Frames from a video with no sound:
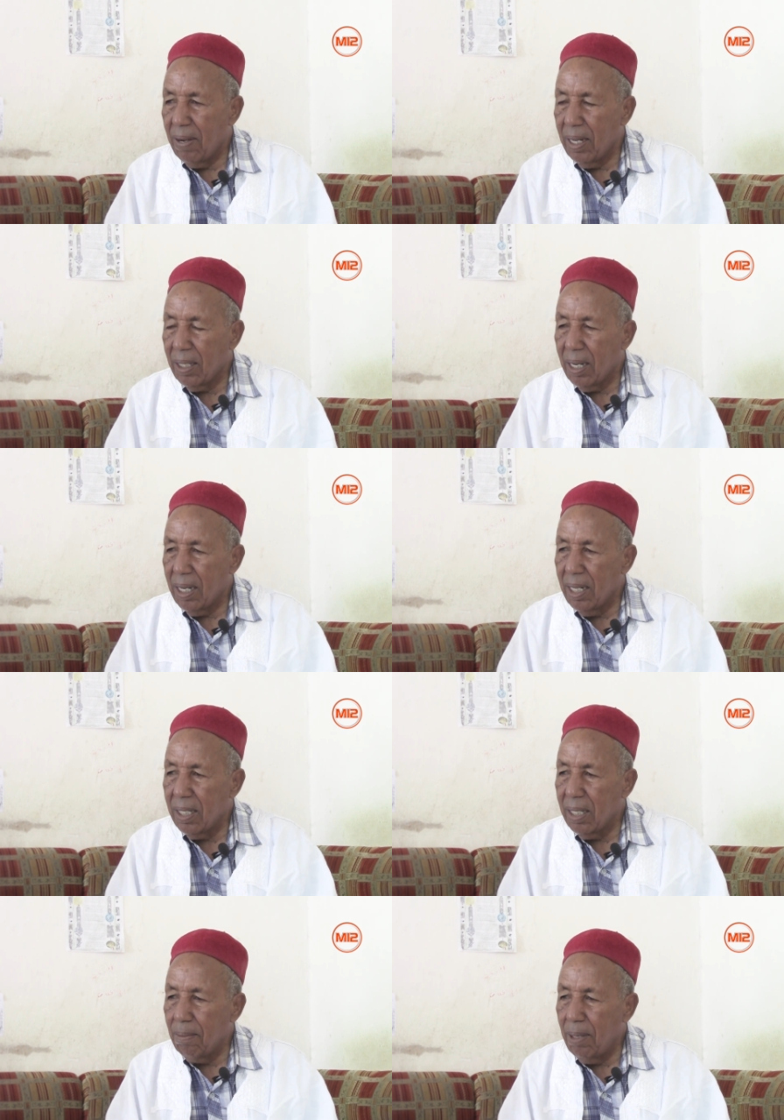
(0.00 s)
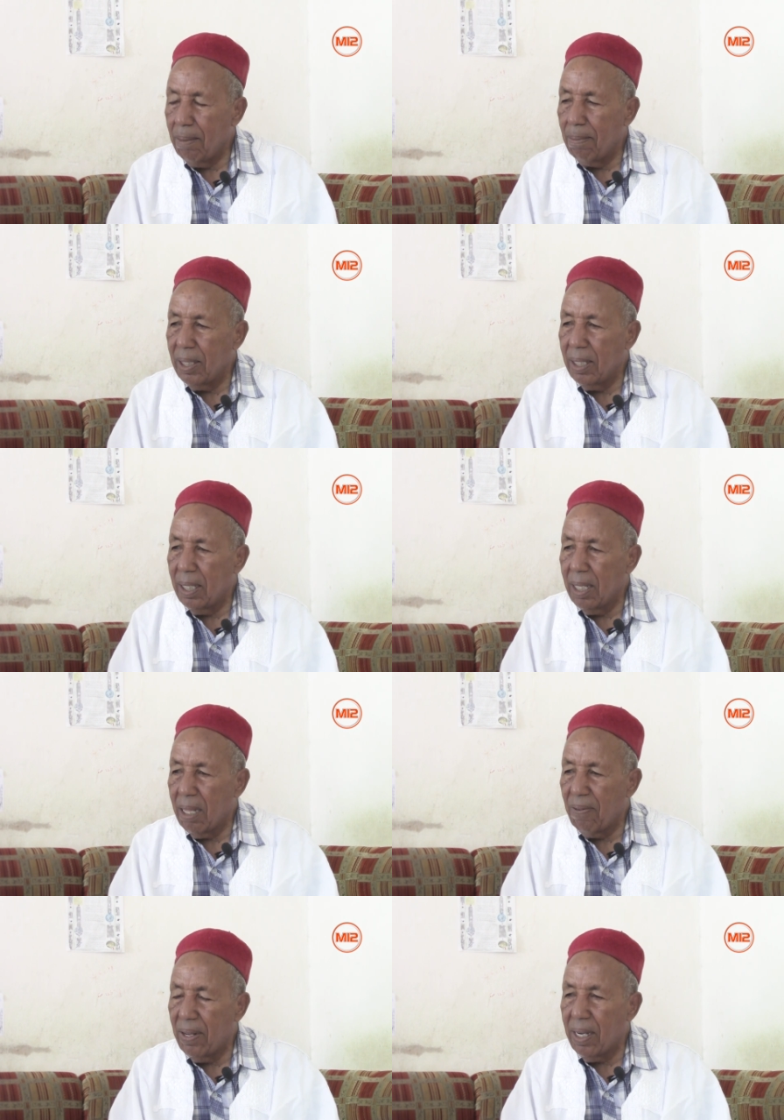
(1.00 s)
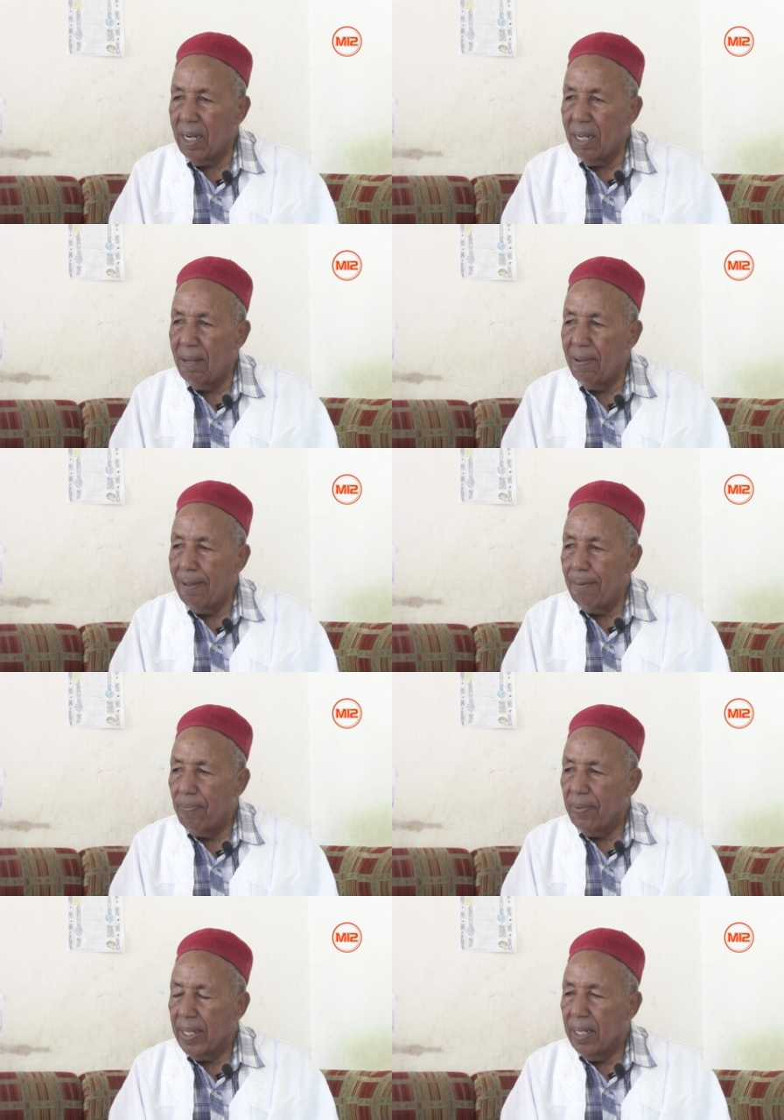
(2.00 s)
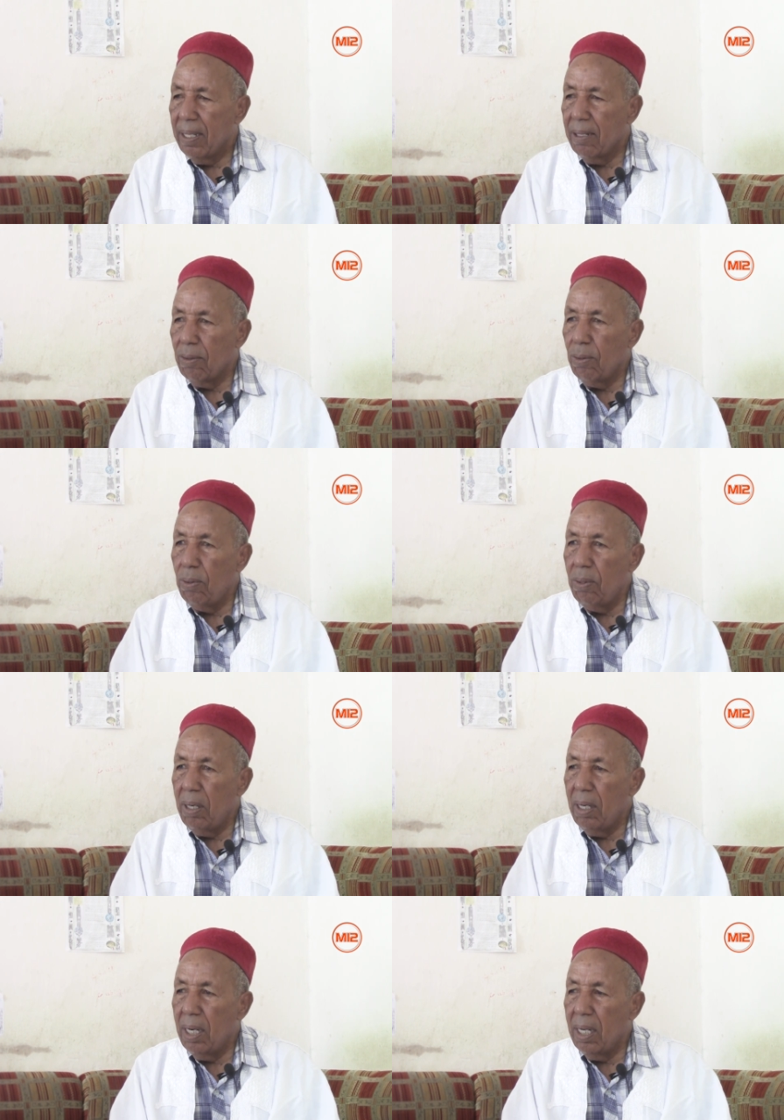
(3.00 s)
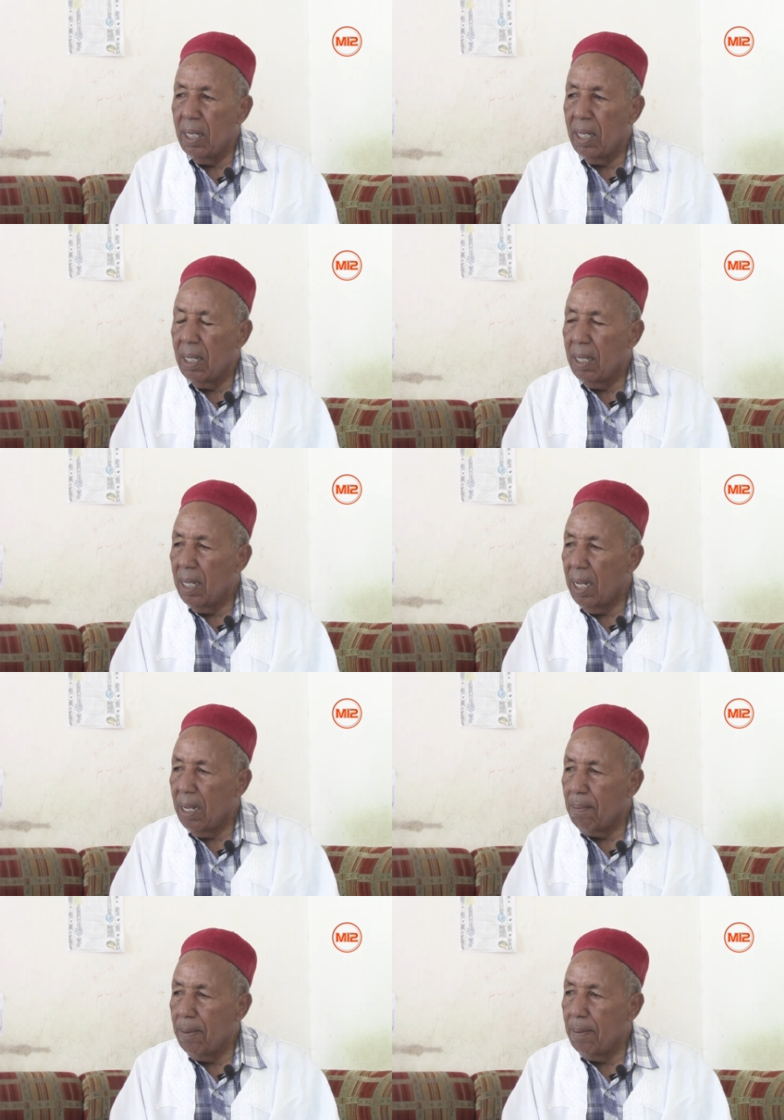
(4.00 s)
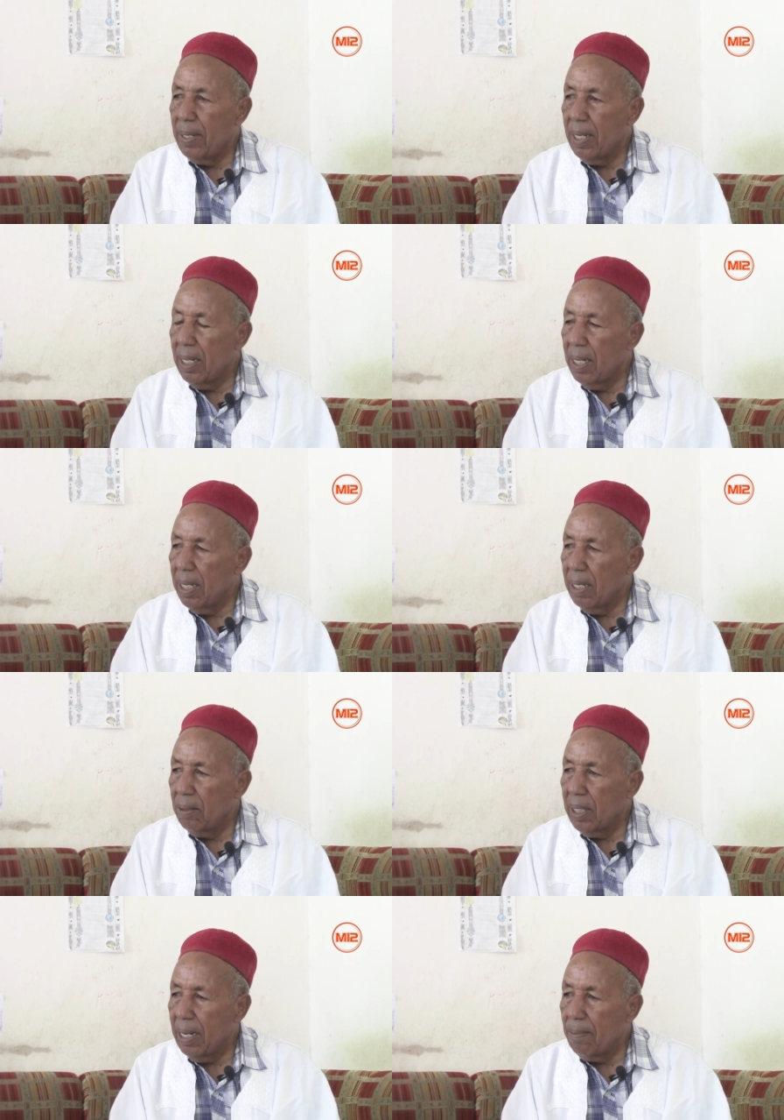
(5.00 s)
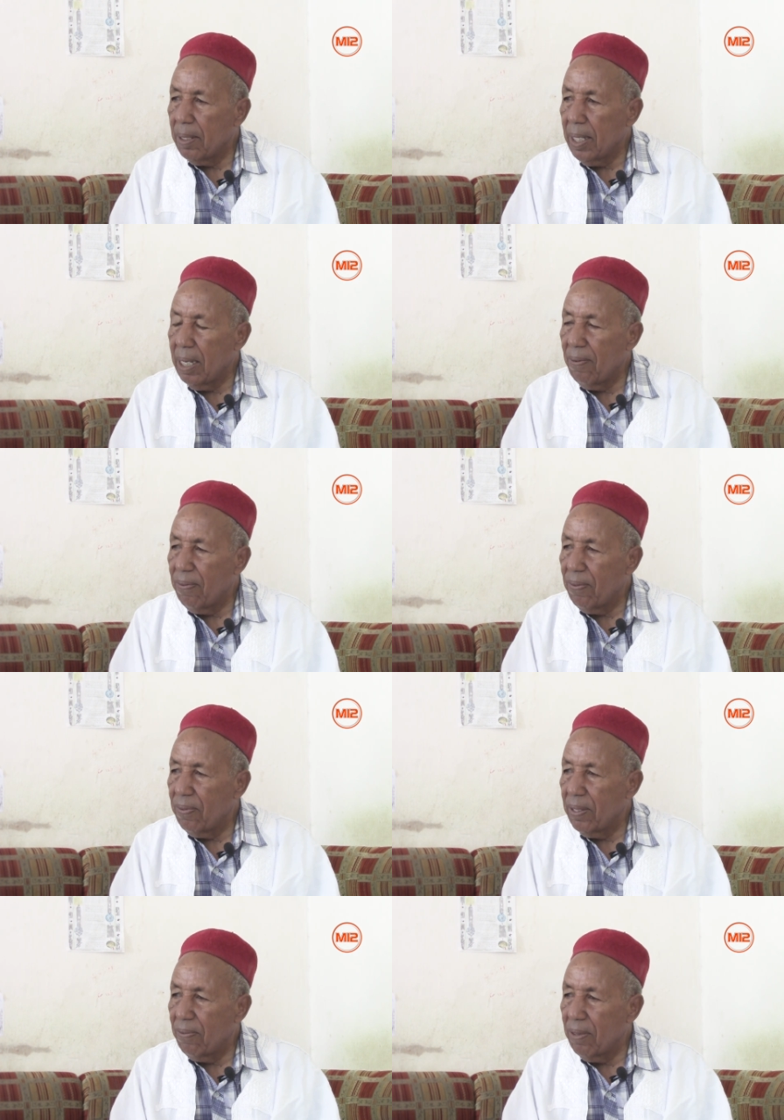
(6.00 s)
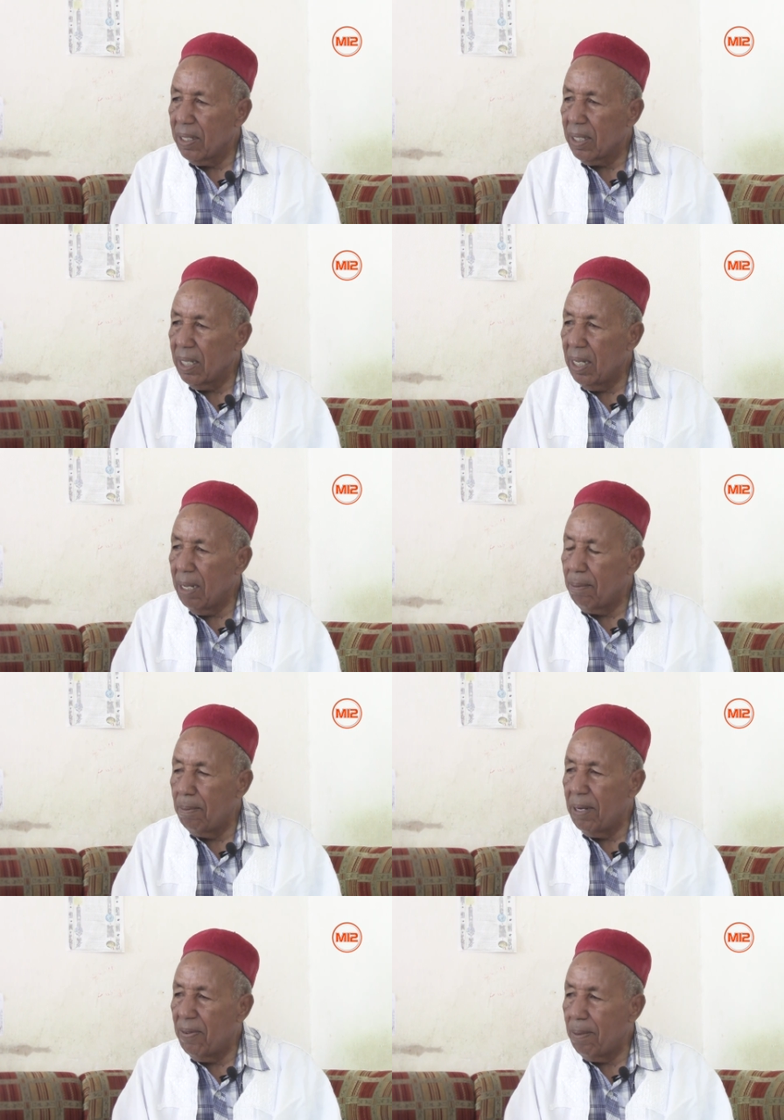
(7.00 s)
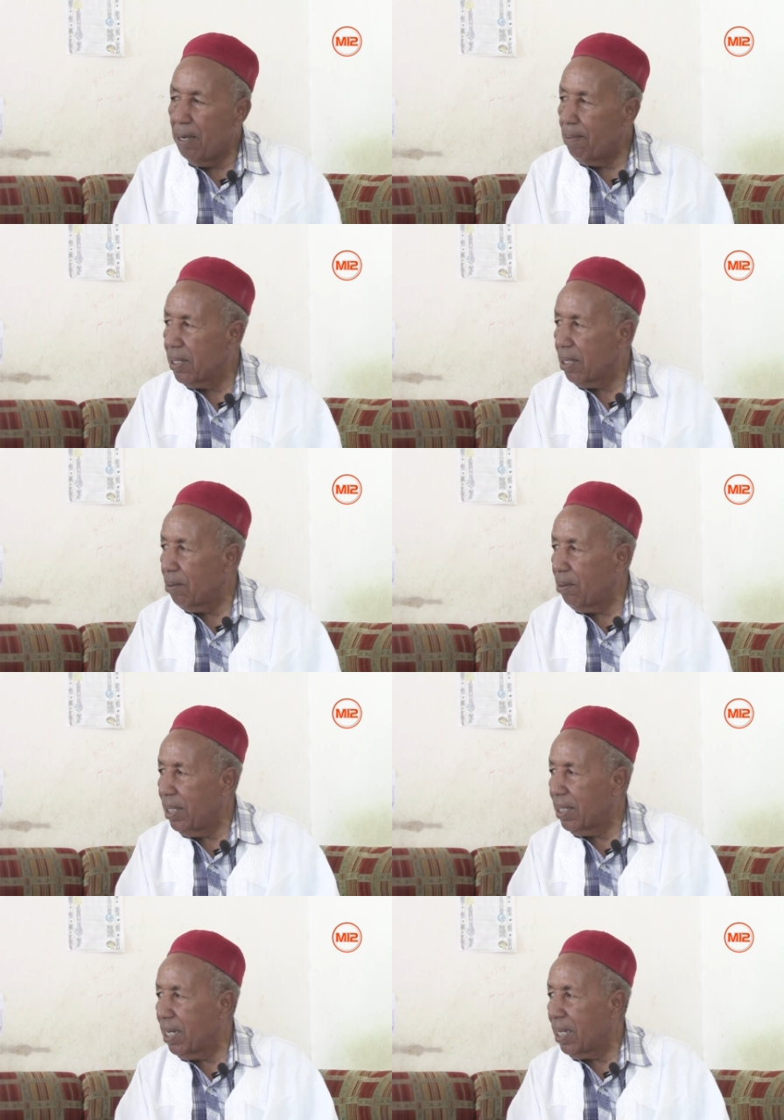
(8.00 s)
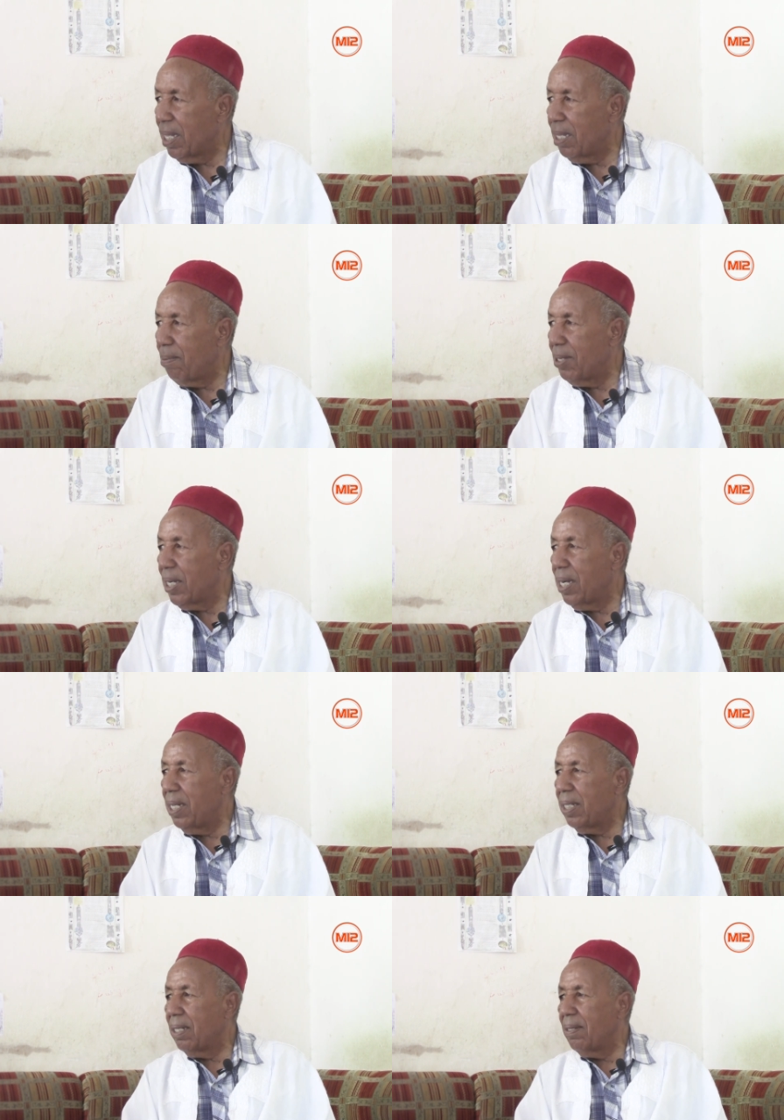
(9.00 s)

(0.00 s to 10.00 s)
الانترنت محمد ضيف الله يقول حببنا أن وتلامذة هنا في فلسطين حببنا فيها محمد زغلول عن طريق هذه المجلات